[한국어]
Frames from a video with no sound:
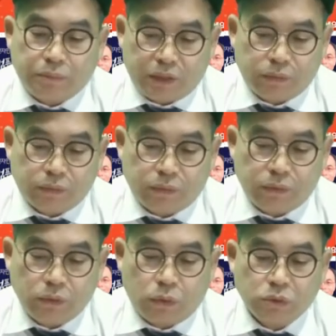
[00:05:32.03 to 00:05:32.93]

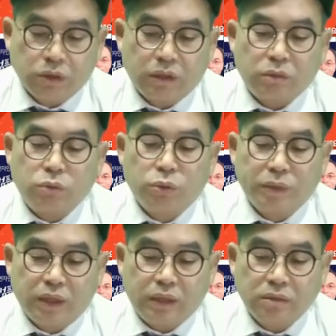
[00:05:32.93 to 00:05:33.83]
말고 공정하고
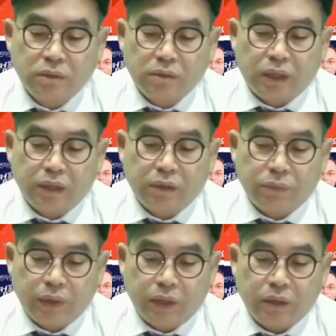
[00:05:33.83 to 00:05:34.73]
투명한 선거관리를
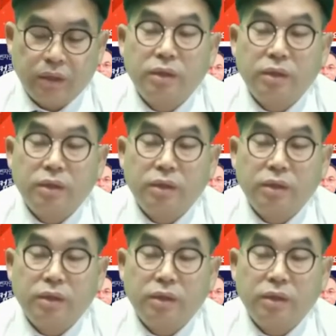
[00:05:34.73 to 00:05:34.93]
위해